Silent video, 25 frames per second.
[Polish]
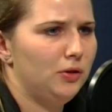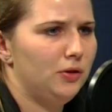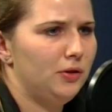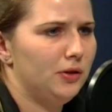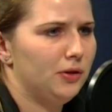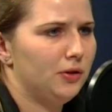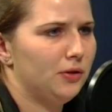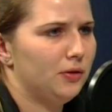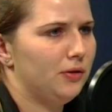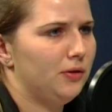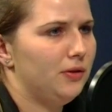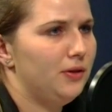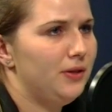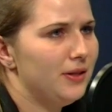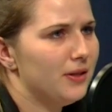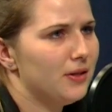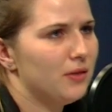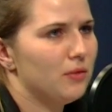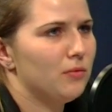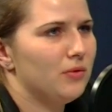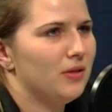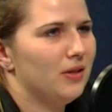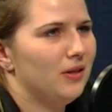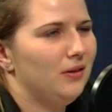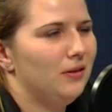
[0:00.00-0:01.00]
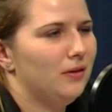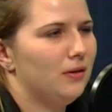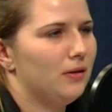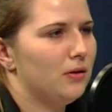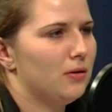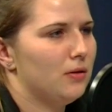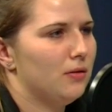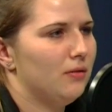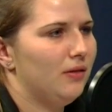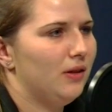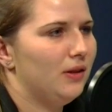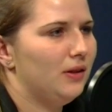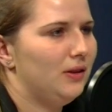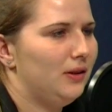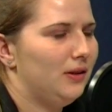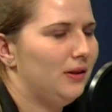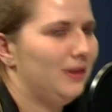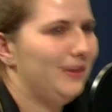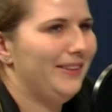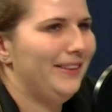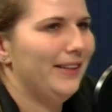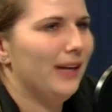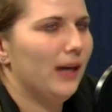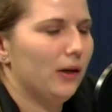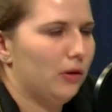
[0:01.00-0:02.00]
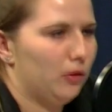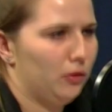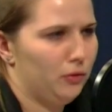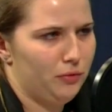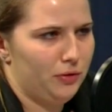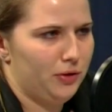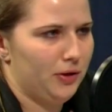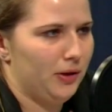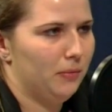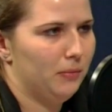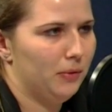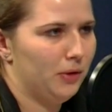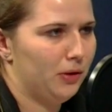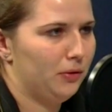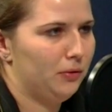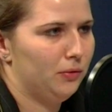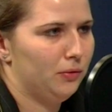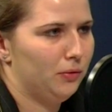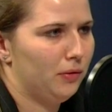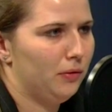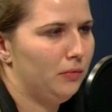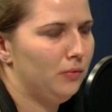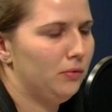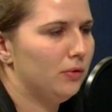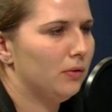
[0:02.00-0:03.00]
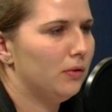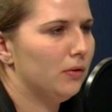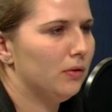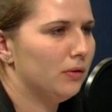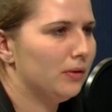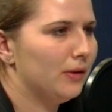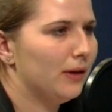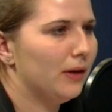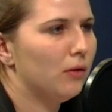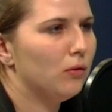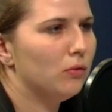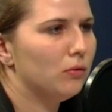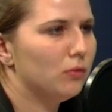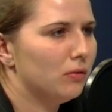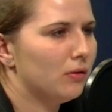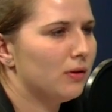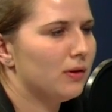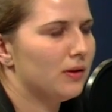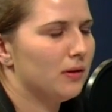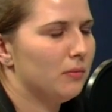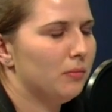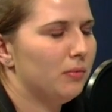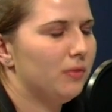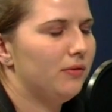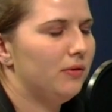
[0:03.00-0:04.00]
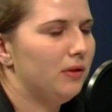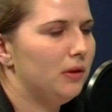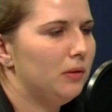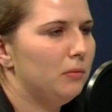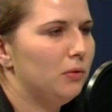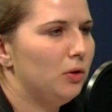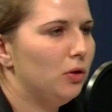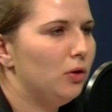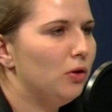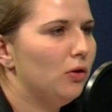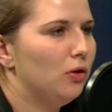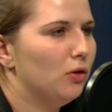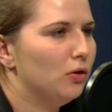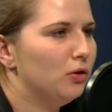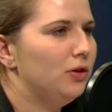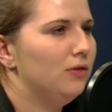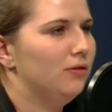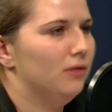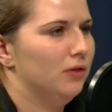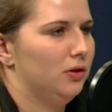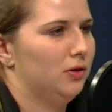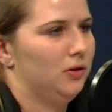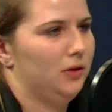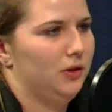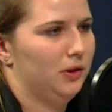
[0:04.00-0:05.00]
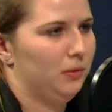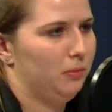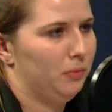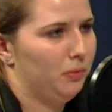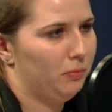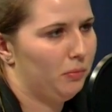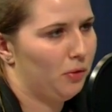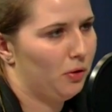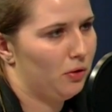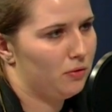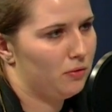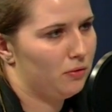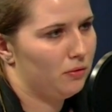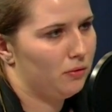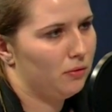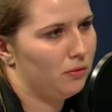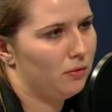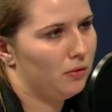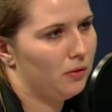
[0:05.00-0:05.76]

nie, nie są zainteresowani jakąś emeryturą, tylko taką, która zapewni im godziwe życie po prostu.